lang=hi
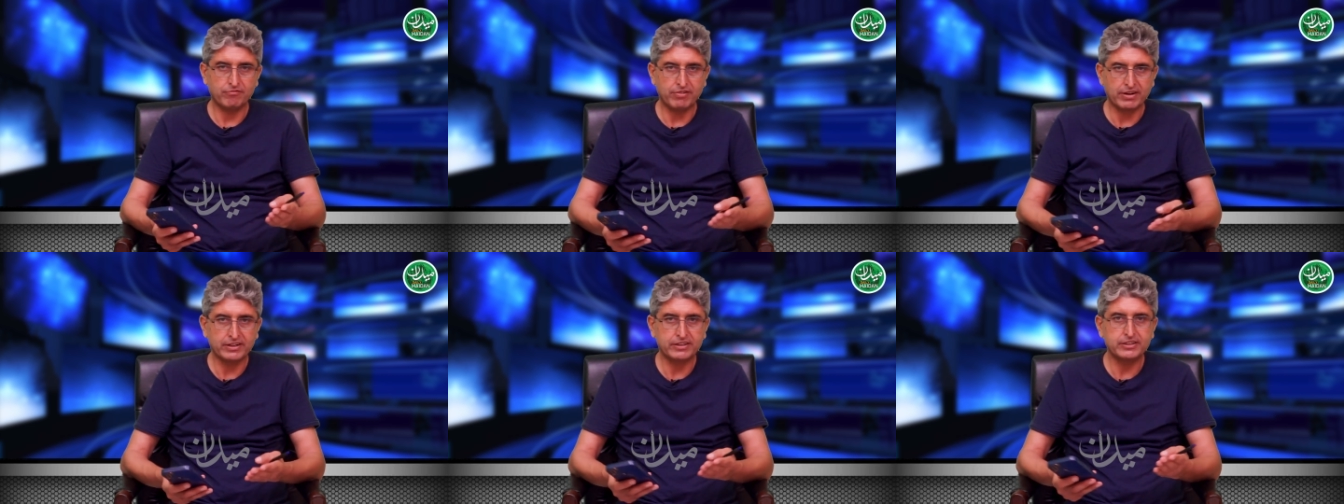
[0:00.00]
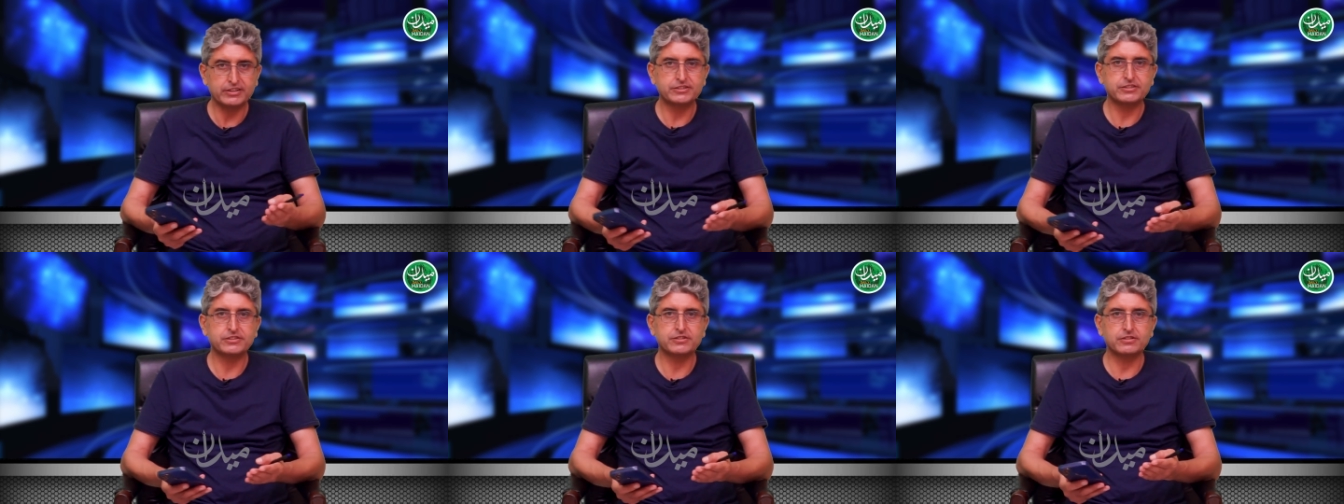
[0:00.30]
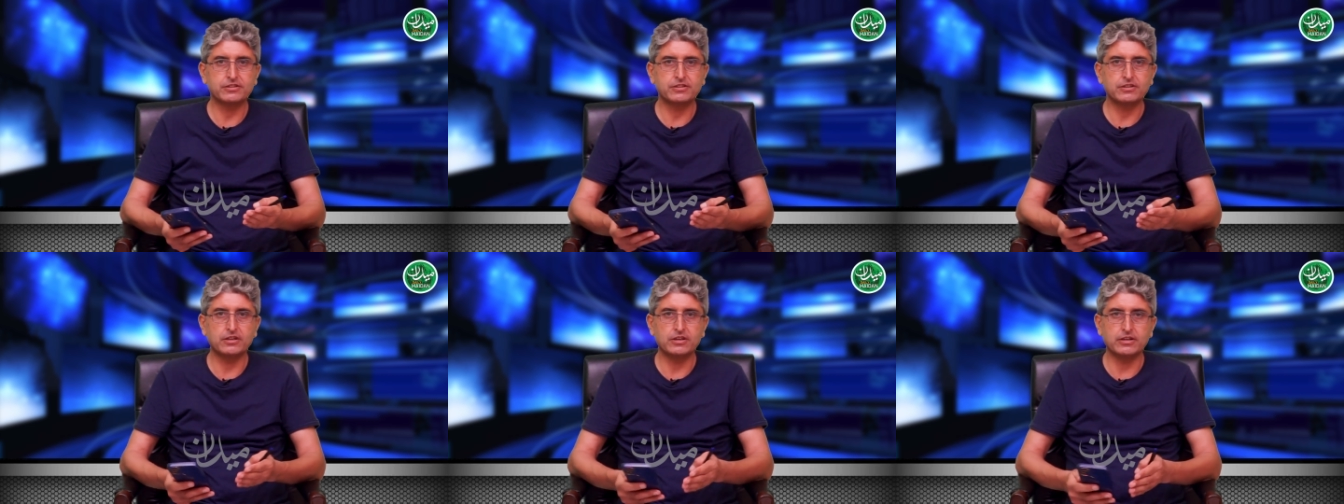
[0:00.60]
वर्कर्स
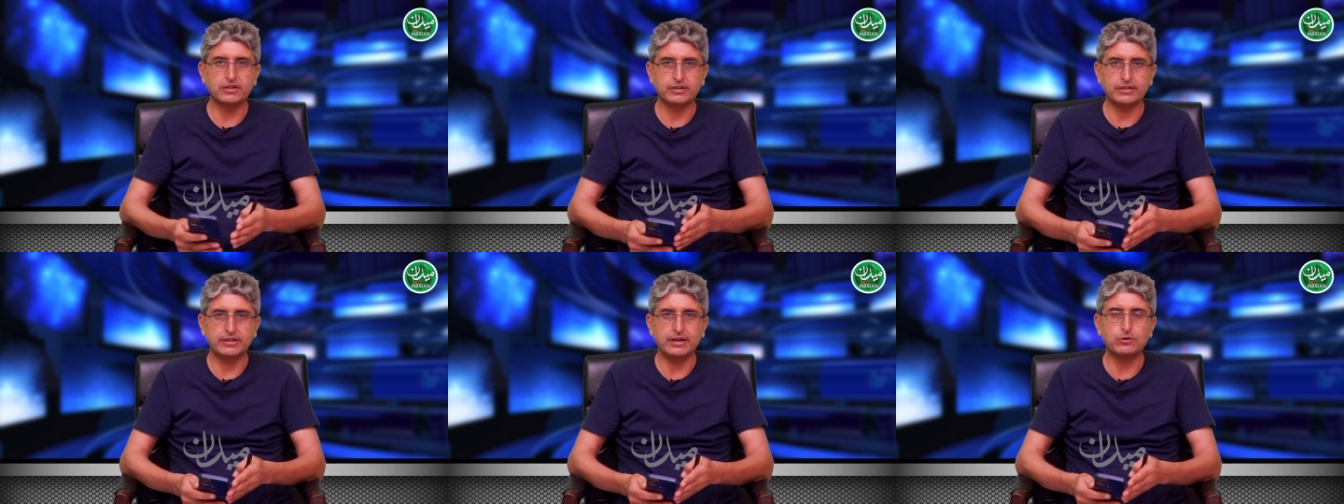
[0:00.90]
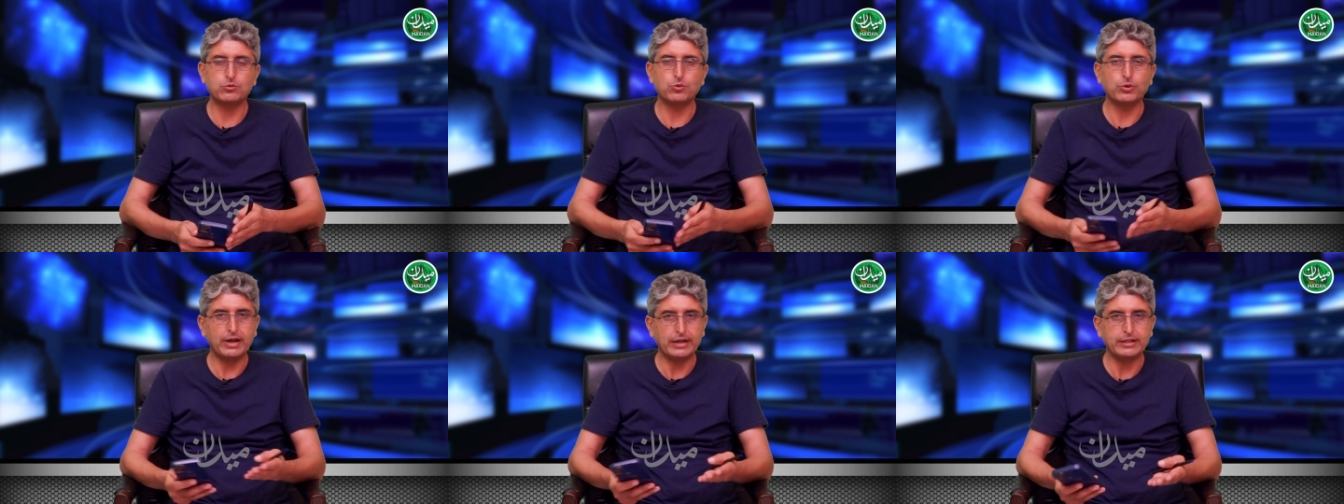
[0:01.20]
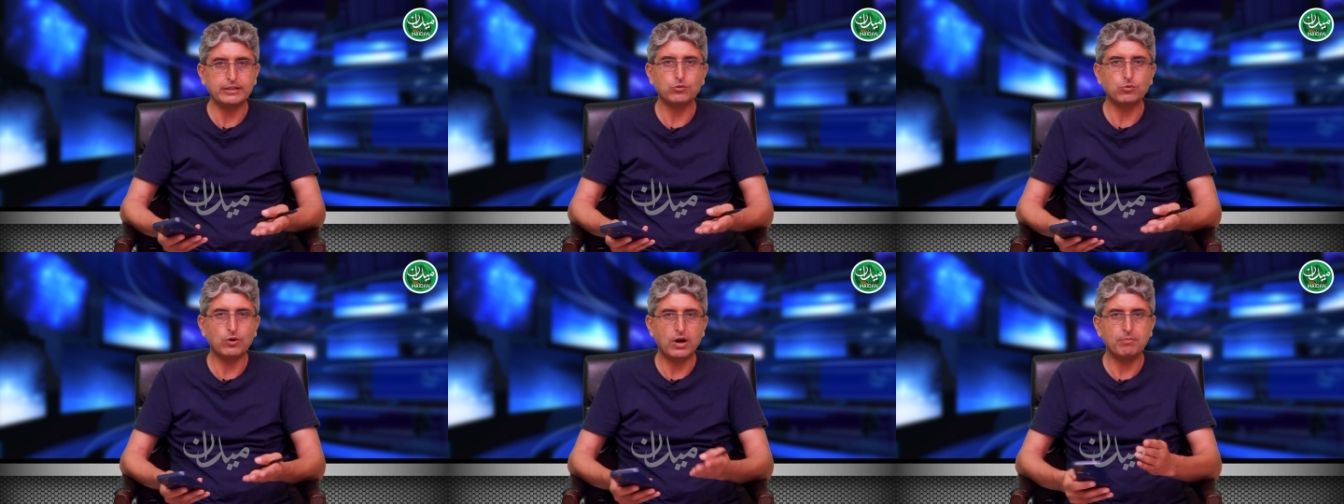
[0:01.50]
गेट
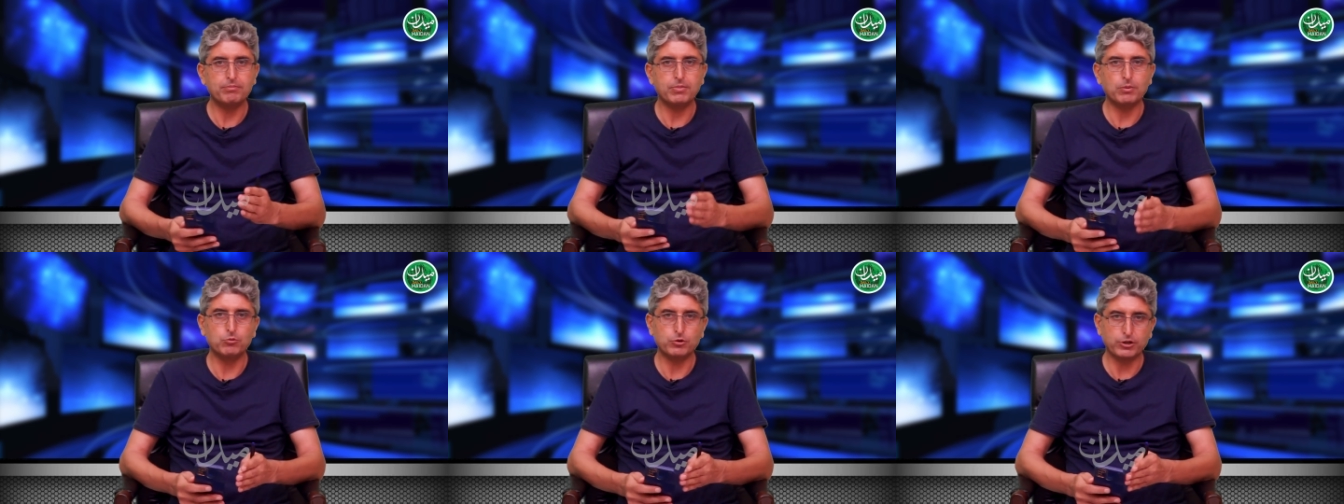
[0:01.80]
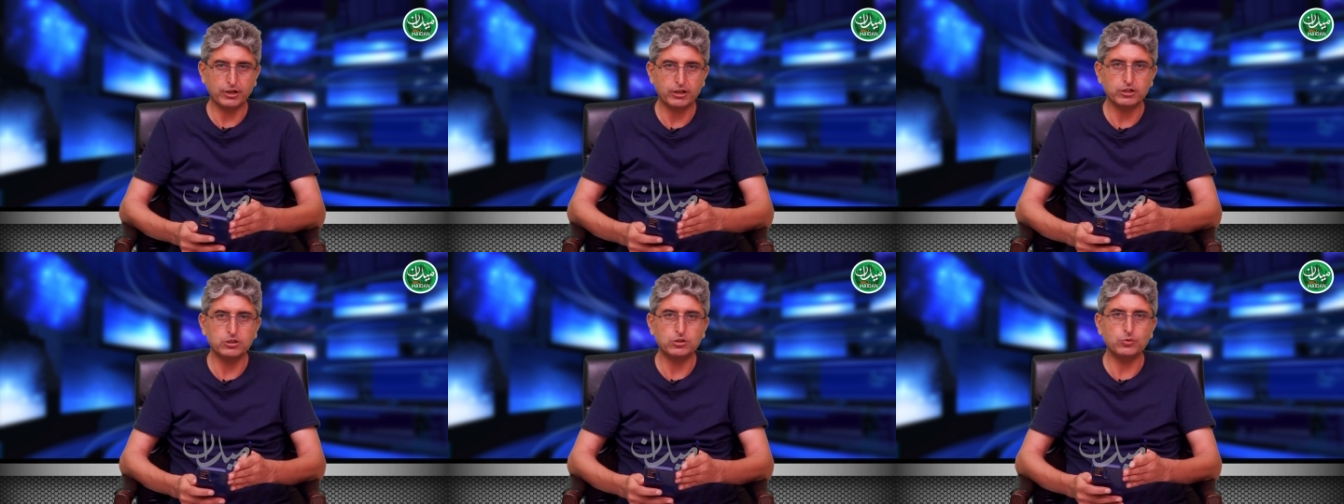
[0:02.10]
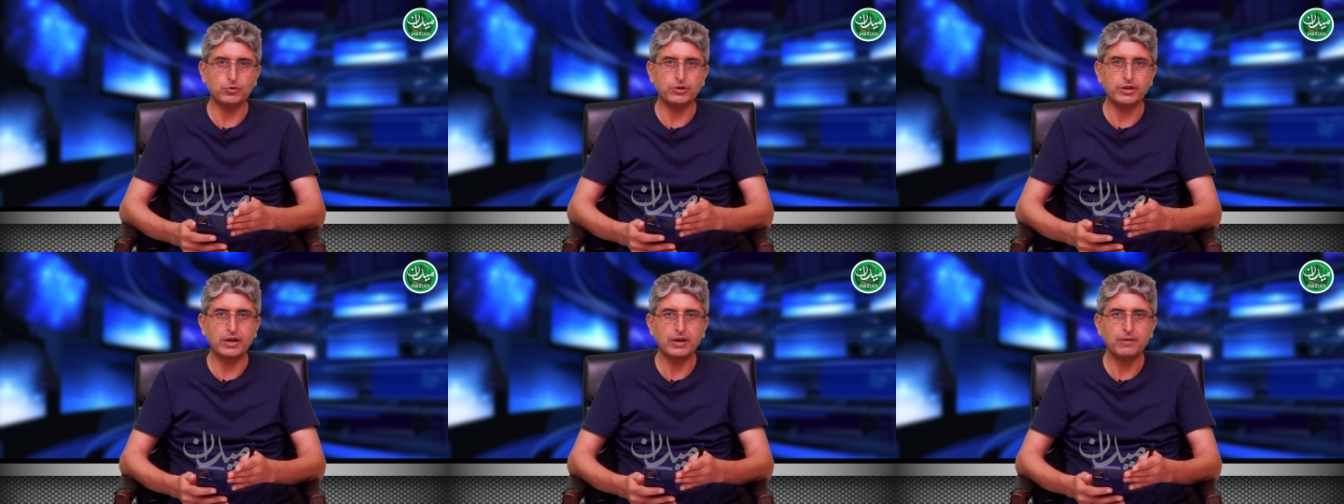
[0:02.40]
टुगेदर वहाँ पर मुनदी
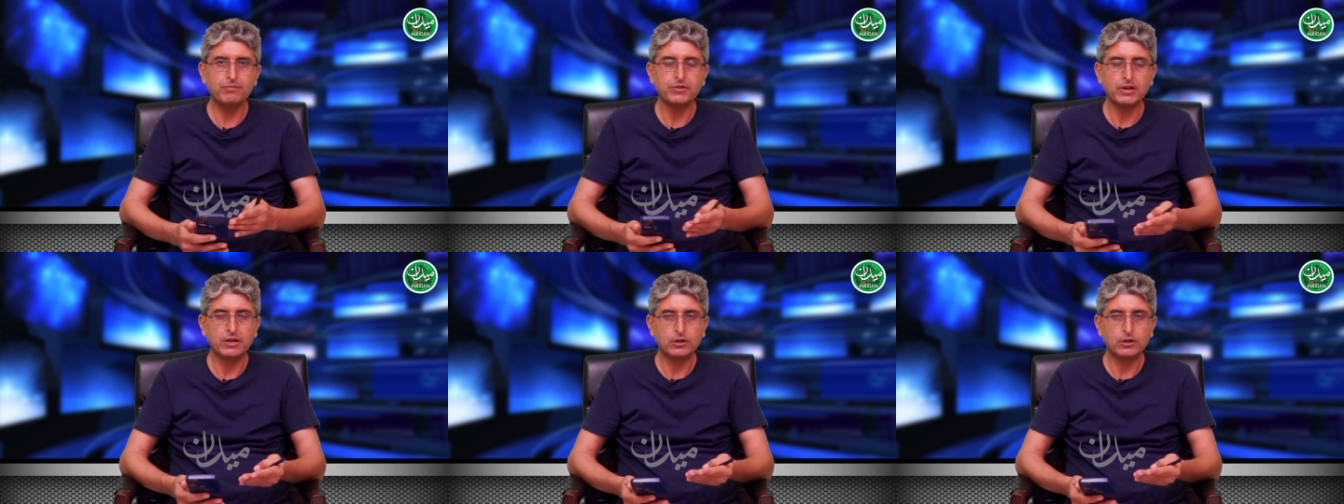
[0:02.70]
हुई है